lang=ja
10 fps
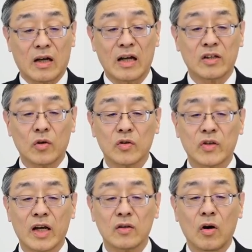環境
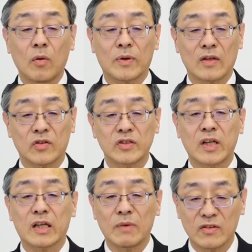性能プラスし
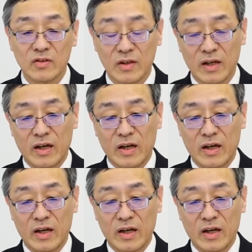ていきます。